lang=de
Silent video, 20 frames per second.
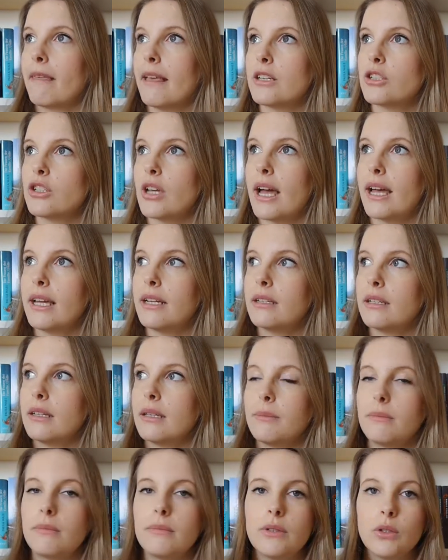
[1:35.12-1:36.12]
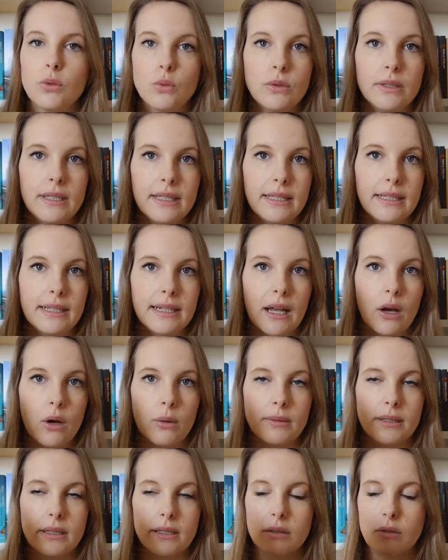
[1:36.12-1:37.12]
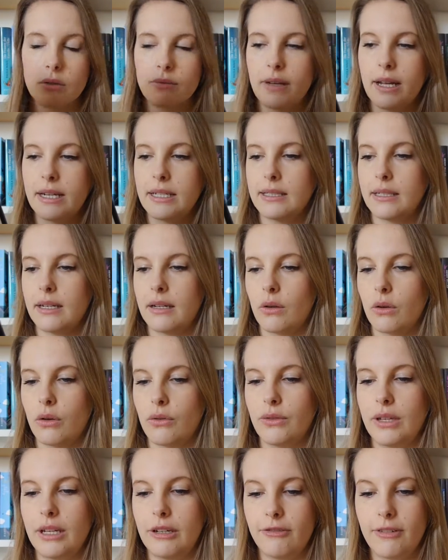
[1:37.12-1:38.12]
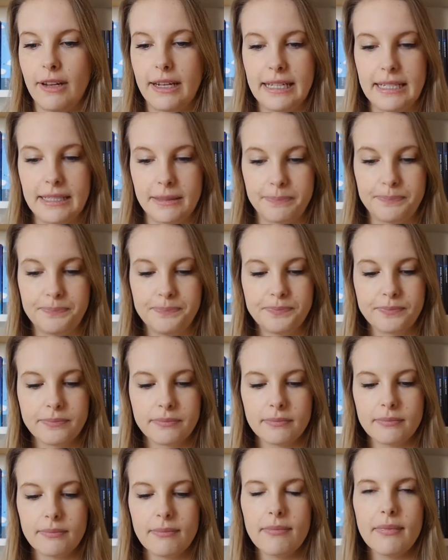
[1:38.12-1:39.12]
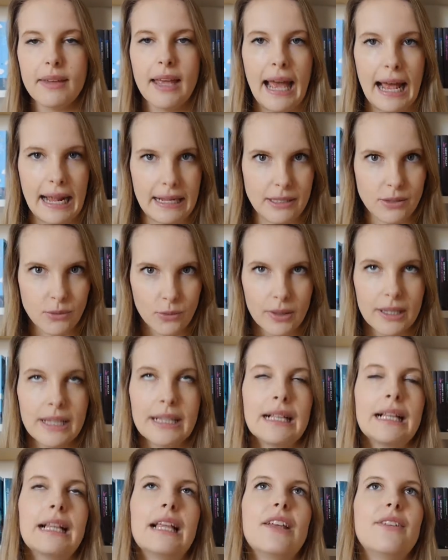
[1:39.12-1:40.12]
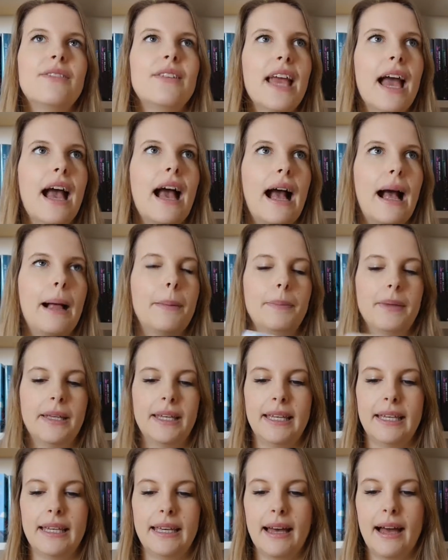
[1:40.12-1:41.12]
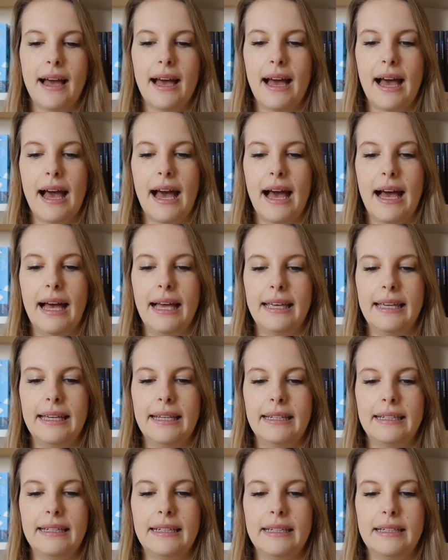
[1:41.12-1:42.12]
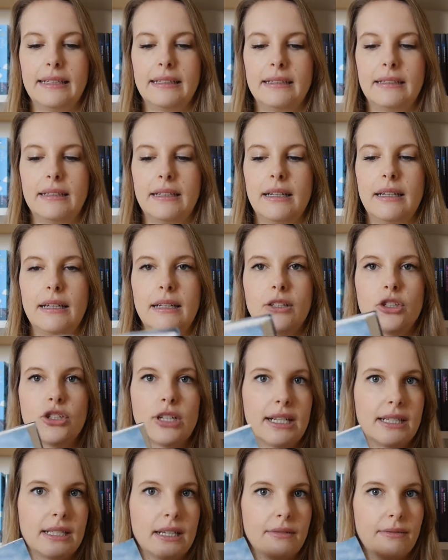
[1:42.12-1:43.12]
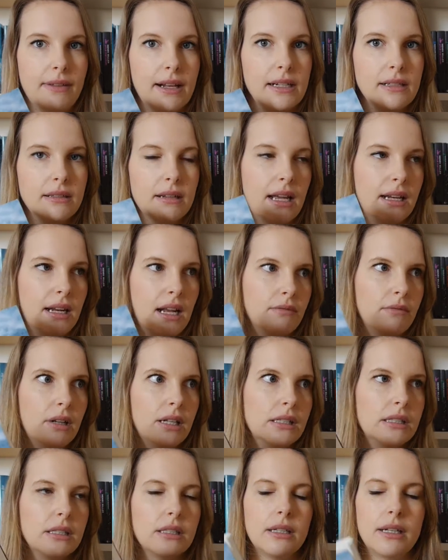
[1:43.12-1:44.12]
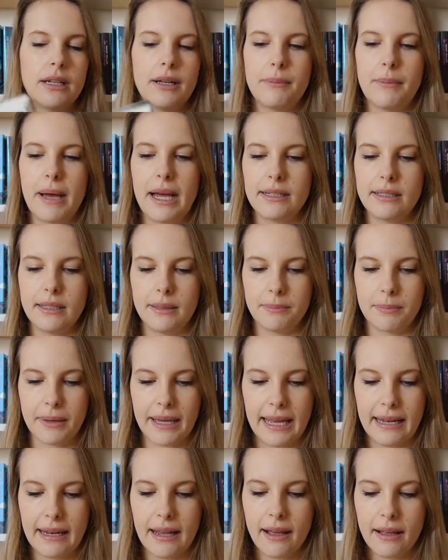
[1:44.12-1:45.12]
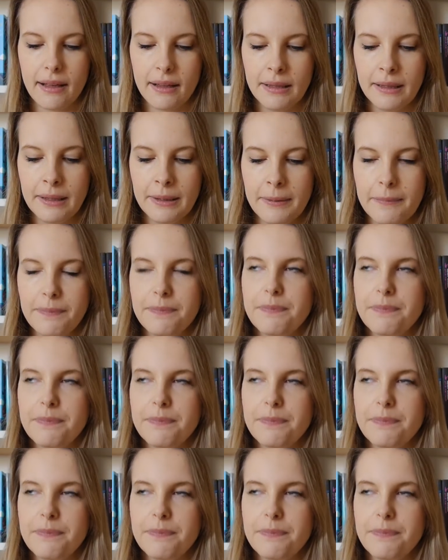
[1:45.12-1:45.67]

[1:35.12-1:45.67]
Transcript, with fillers: Erscheint im Juni, glaube ich, und werde ich dann auch auf jeden Fall lesen. Also, wir haben hier einen äh, Staatsanwalt, einen Anwalt, äh, Martin Brenner